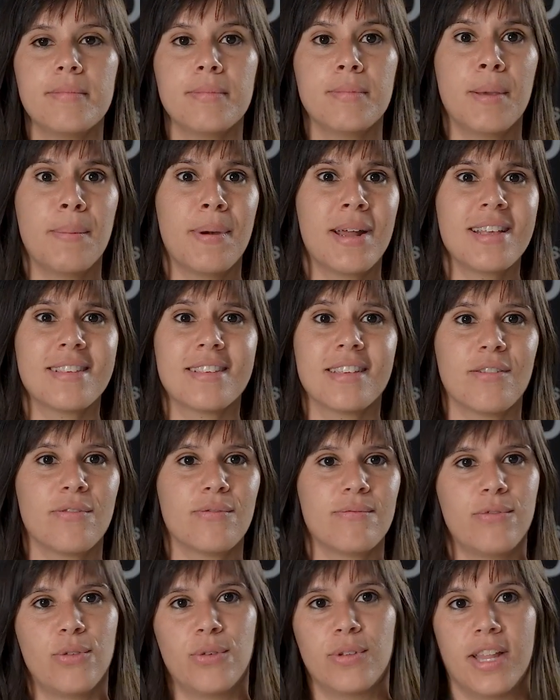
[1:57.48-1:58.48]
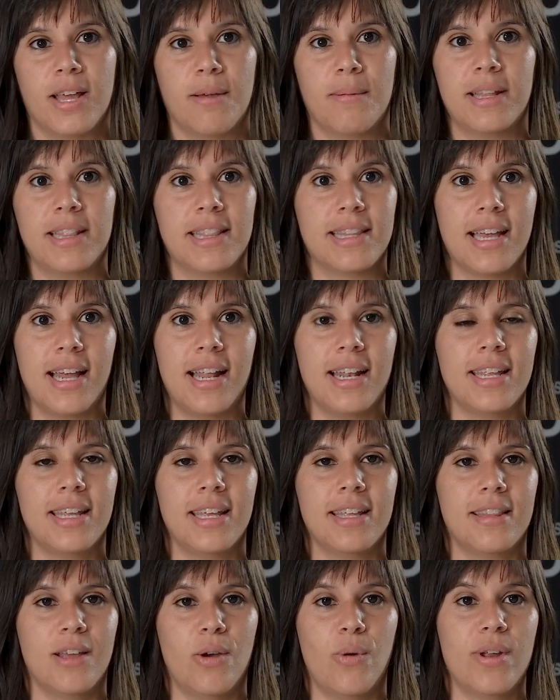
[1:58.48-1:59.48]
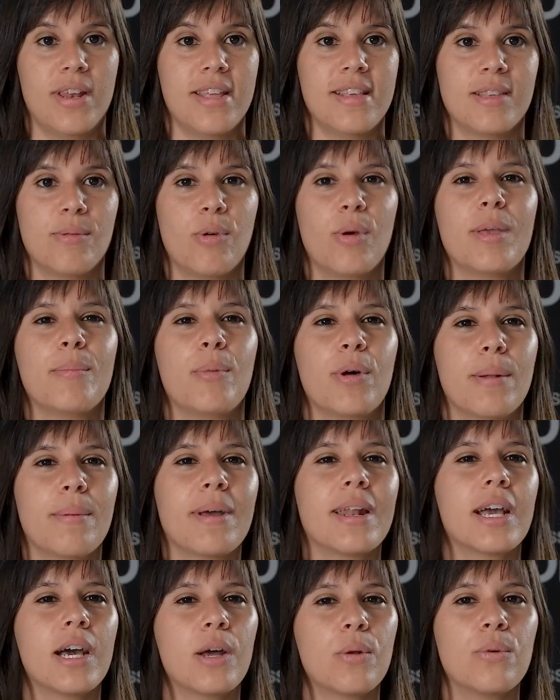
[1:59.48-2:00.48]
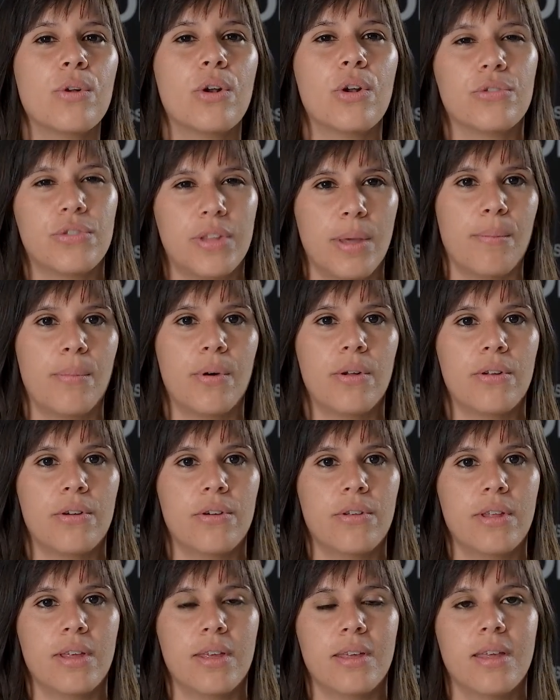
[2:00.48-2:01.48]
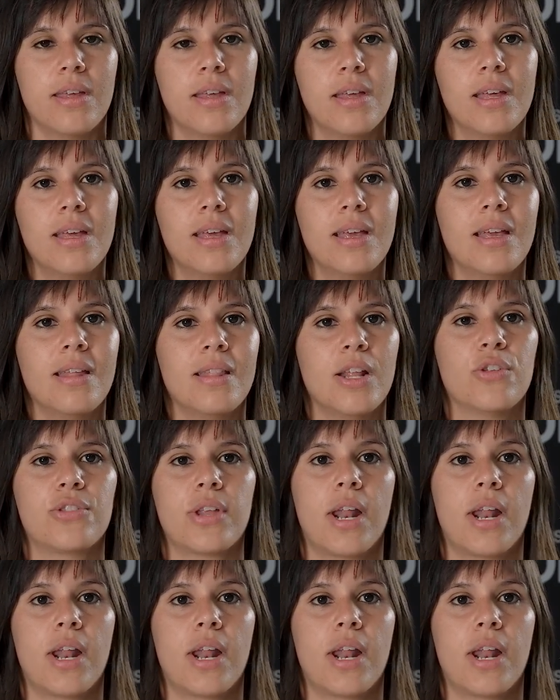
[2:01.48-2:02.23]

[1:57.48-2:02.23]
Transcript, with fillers: me parece fundamental y está buenísimo. Y poder manejar uno los tiempos, ¿no? De, los